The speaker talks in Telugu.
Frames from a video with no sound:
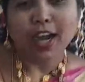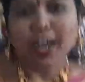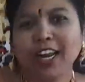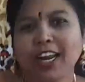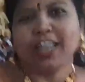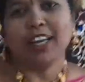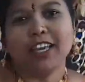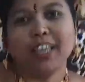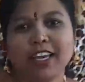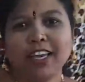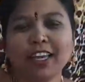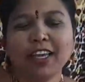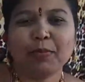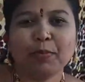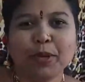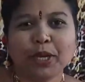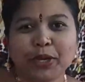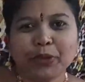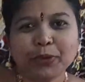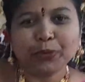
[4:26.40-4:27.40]
అలాగే
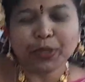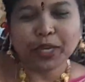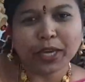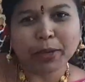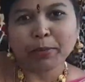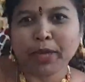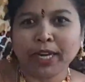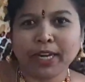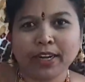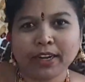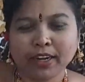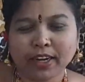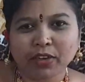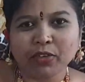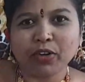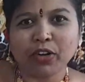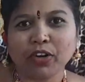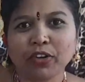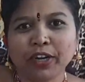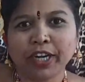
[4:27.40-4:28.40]
మీకు ఏమైనా
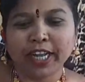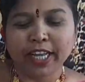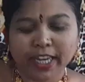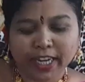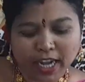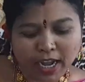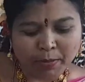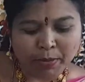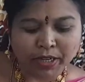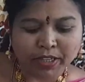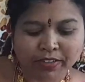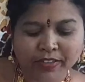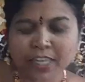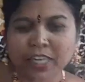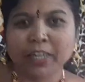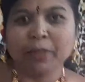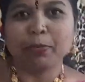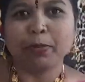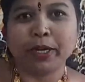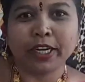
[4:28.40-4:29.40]
డౌట్లు ఉంటే కామెంట్
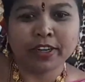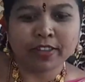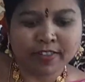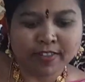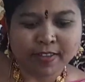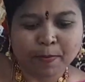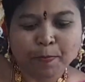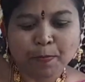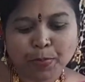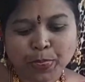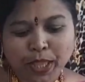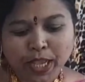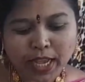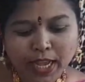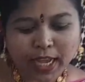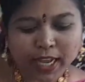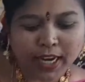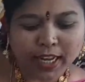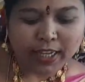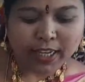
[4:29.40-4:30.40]
చేయండి ఫ్రెండ్స్
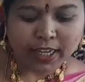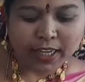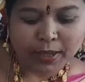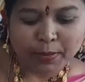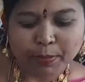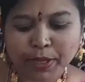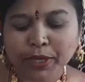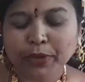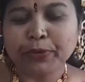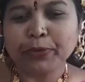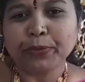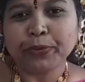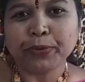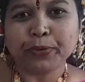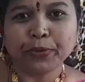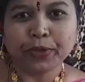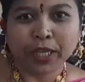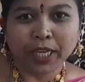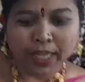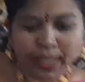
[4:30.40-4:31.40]
అలాగే మీకు
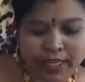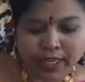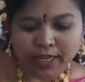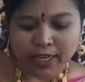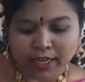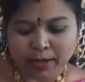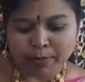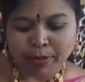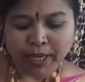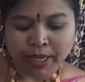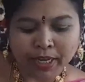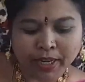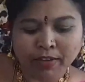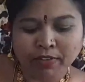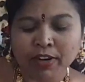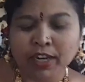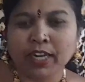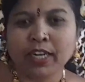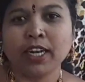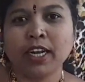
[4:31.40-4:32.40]
ఏ రకమైన
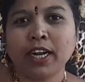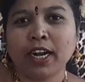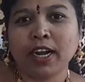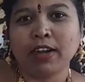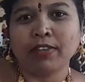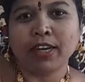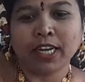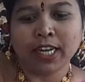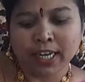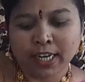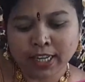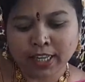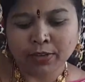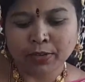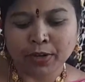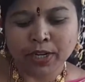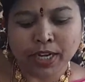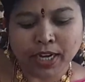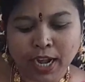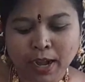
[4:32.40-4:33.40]
వంటలు
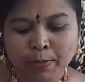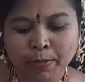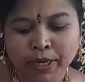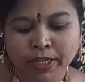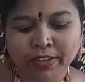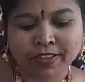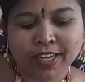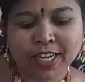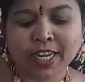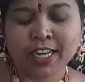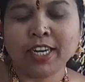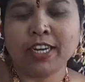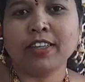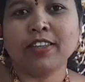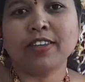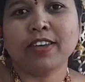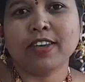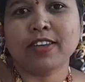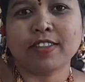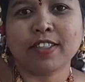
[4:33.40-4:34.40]
కావాలనేది కూడా కామెంట్ చేయండి
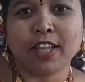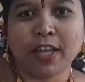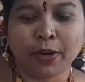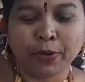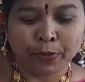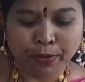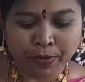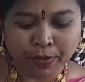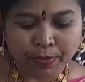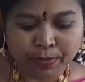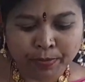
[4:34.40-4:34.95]
చేస్తాను